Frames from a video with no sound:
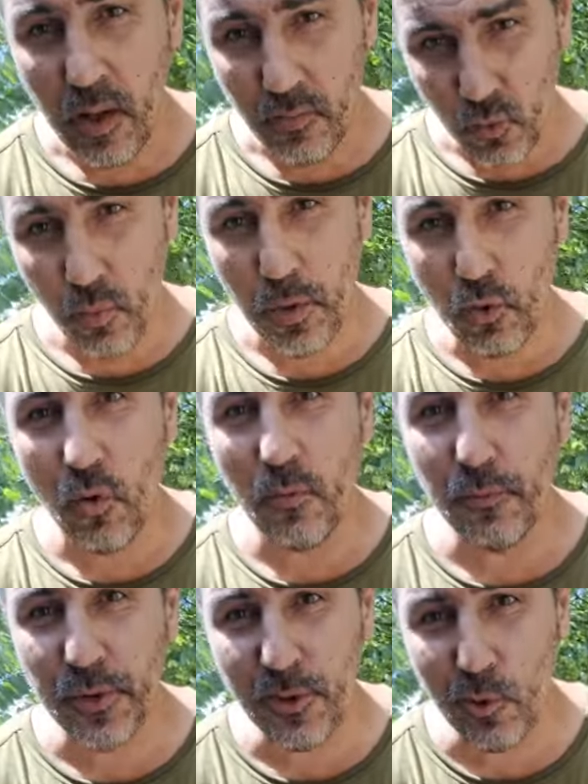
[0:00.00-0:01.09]
Ну,
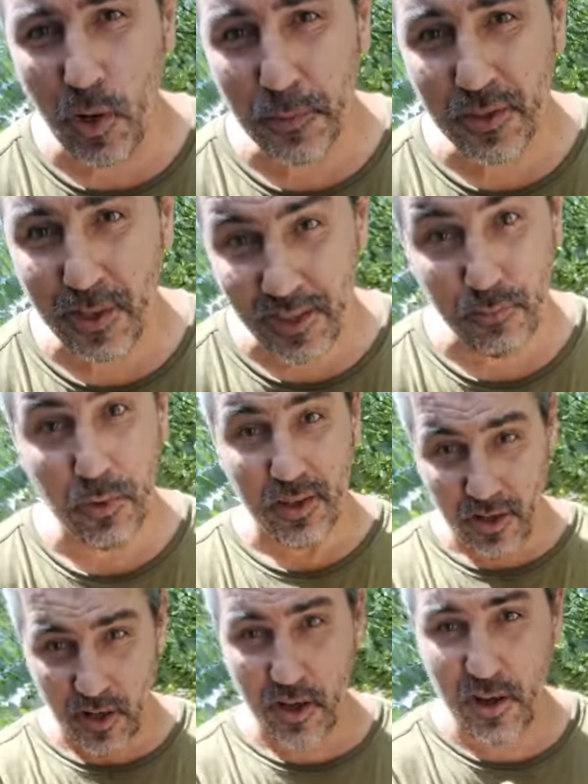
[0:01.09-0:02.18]
потом, в силу обстоятельств,
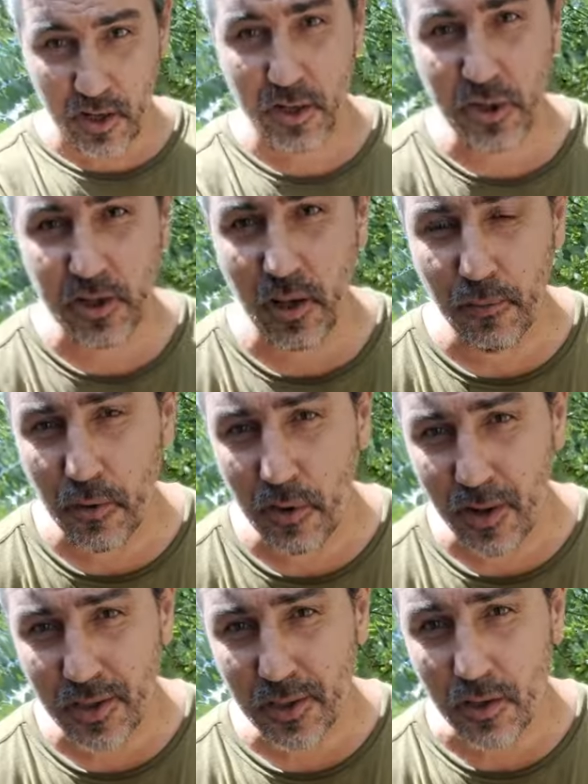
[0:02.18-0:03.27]
благодаря Российской
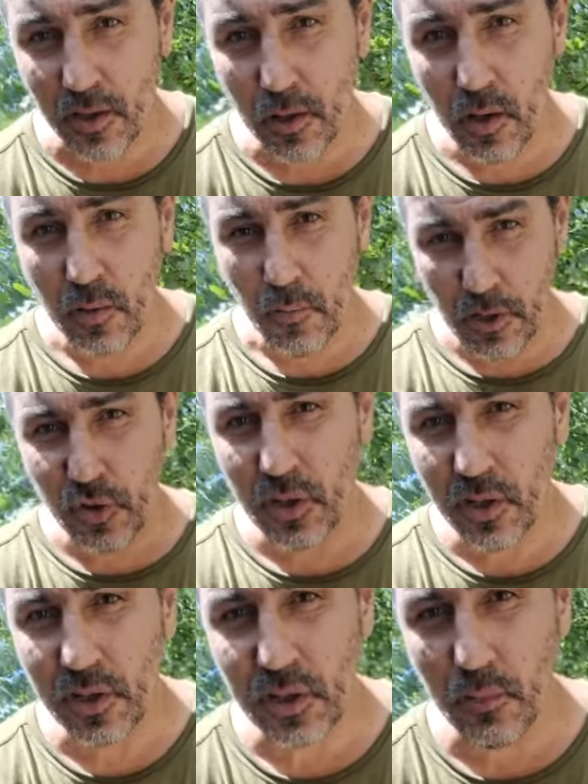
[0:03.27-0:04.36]
Федерации, меня в
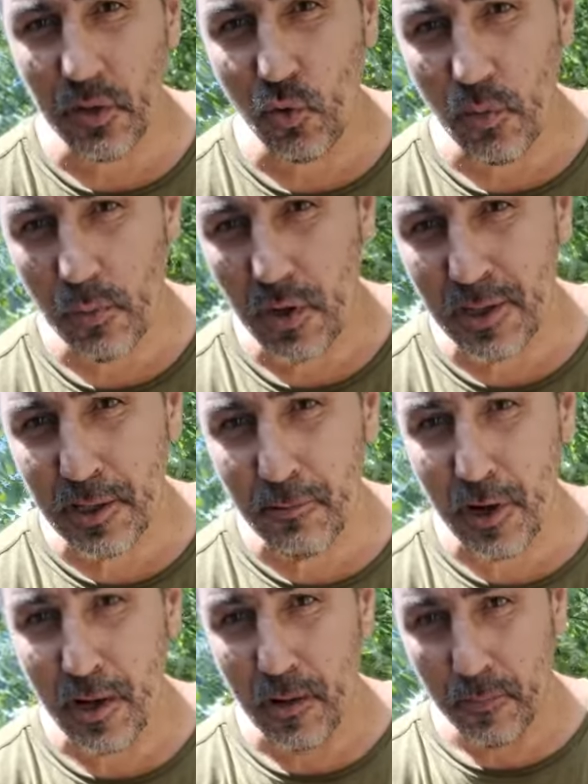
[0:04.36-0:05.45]
14 году
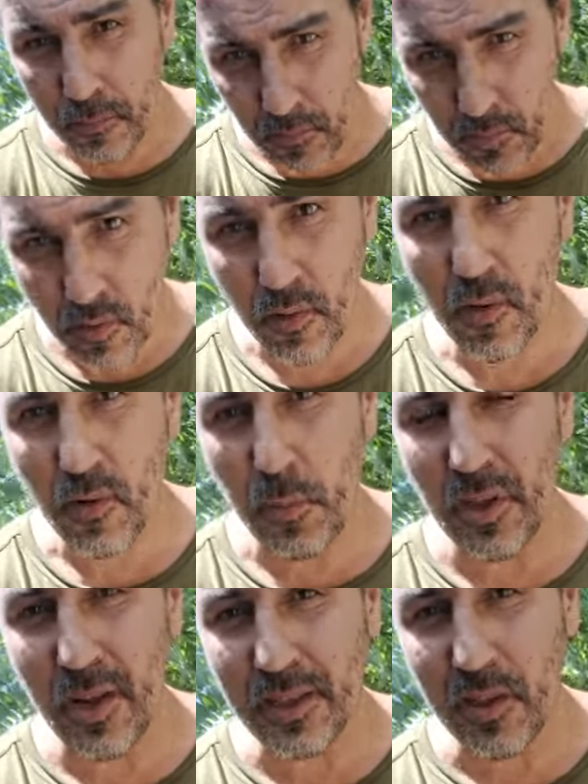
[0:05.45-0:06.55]
мобилизовали, в
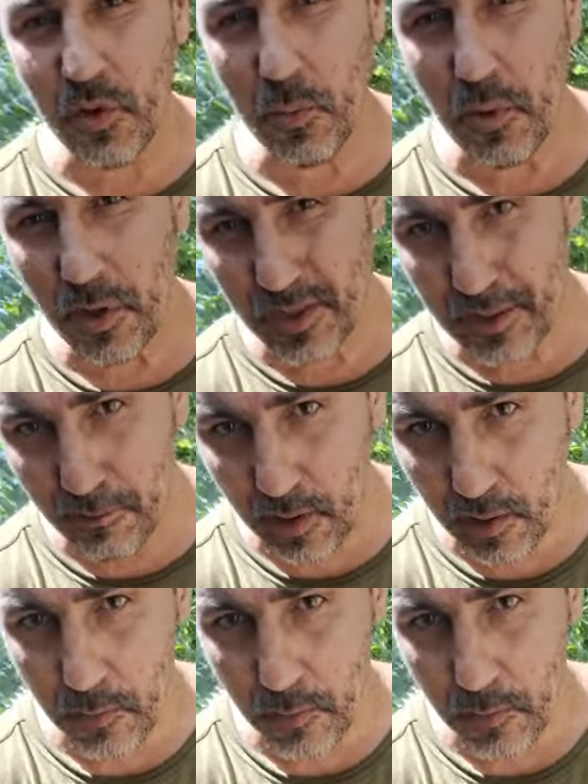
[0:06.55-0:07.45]
15 демобилизовали,